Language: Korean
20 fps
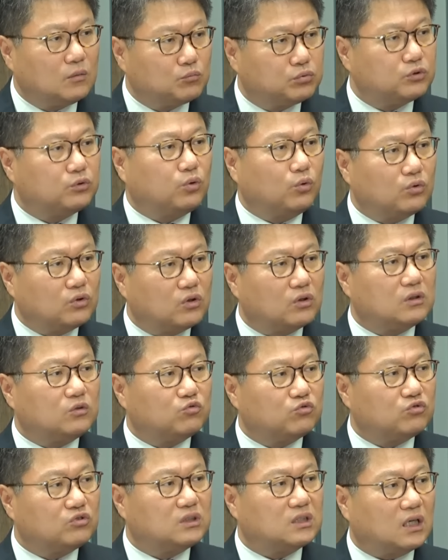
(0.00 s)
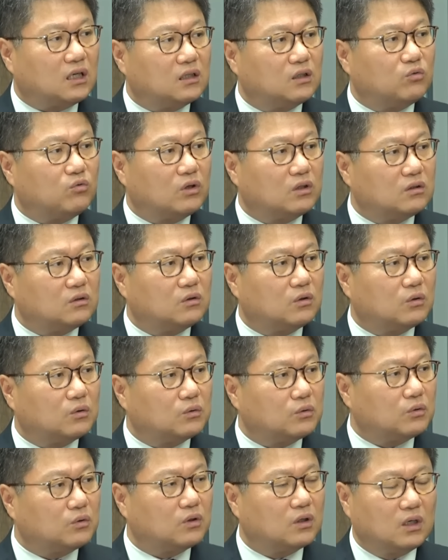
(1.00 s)
부통령이 누군지 알게 되는
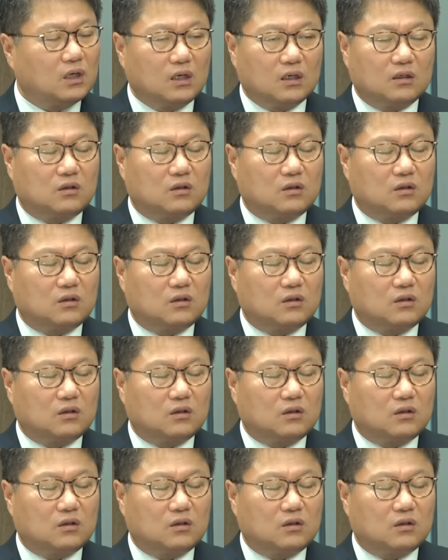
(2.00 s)
거고 음.